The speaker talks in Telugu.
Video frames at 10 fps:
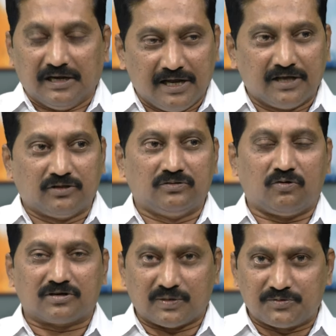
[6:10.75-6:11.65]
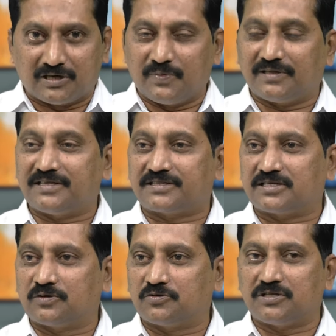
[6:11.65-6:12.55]
లేదు ఒక సబ్జెక్ట్ మీద
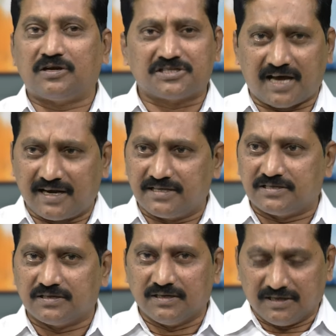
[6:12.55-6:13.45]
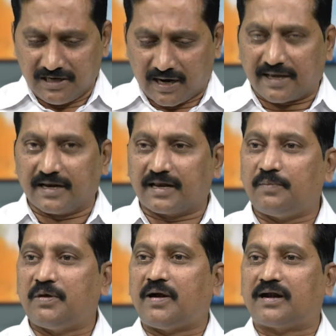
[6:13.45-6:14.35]
డిస్కషన్ కూర్చుందంటే ఛాలెంజ్ ఎక్కడికైనా రా
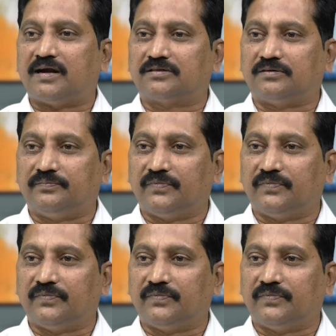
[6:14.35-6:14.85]
మేము మాట్లాడతాం